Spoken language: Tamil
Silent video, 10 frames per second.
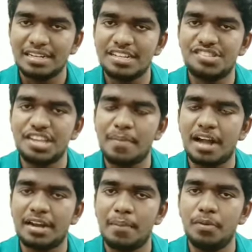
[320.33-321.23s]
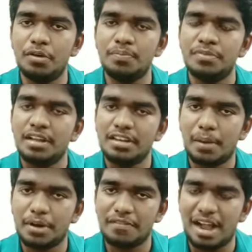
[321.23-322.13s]
நிச்சயமாக நம்மளும்
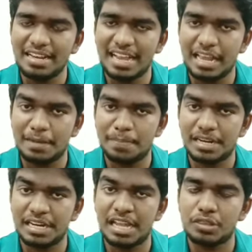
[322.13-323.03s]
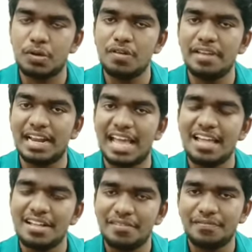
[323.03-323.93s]
நம்முடைய வாழ்க்கையில் ஏற்படுகின்ற தோல்விகளை
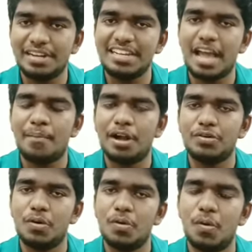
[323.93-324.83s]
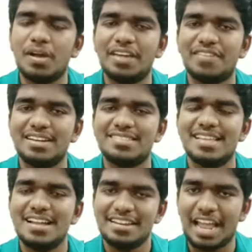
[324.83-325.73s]
வெட்டியா மாட்டுவோம் ஓகே ஃப்ரெண்ட்ஸ்
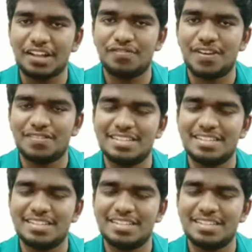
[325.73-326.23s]
தேங்க்யூ ஃபார்